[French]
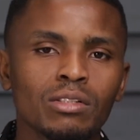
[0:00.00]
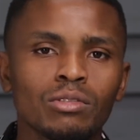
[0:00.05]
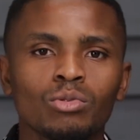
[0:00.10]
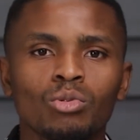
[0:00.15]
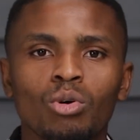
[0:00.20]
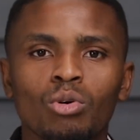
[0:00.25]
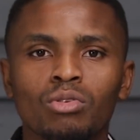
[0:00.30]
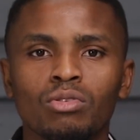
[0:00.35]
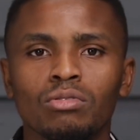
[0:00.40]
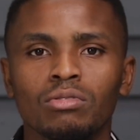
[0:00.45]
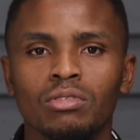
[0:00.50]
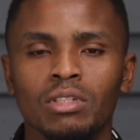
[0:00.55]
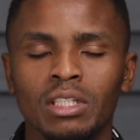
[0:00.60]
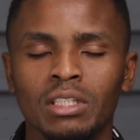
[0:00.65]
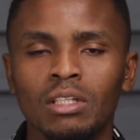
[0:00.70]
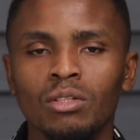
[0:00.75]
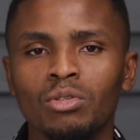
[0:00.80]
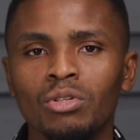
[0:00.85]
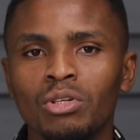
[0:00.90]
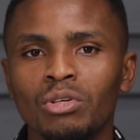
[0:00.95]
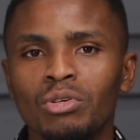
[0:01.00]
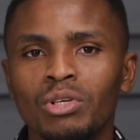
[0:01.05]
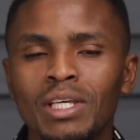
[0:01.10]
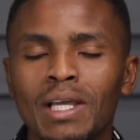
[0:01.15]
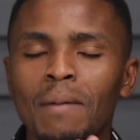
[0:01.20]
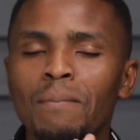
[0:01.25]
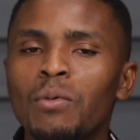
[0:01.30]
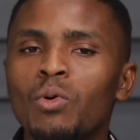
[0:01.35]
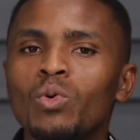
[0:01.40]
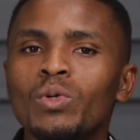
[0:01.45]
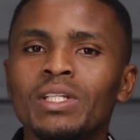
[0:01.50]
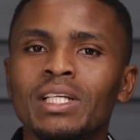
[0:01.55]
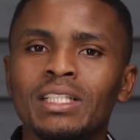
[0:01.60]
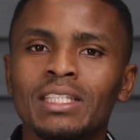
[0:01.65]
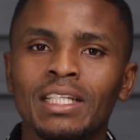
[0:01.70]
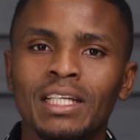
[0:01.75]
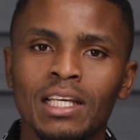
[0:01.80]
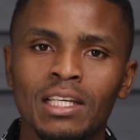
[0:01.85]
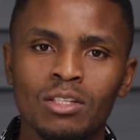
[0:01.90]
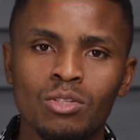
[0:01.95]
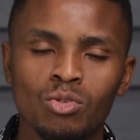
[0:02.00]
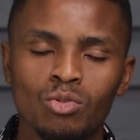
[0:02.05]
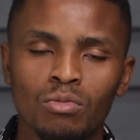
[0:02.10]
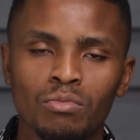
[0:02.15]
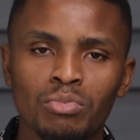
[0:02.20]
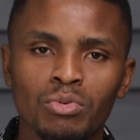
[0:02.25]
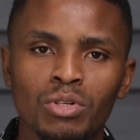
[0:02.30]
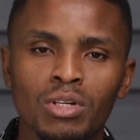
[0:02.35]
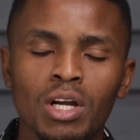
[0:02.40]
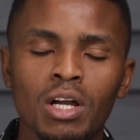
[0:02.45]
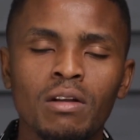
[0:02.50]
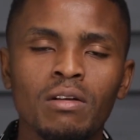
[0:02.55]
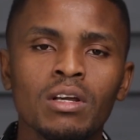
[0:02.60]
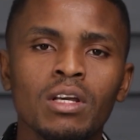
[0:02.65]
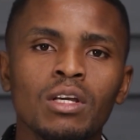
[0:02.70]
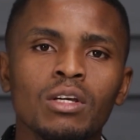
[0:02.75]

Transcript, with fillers: Donc, étant donné qu'il y a beaucoup d'intérêts qui ne sont plus là,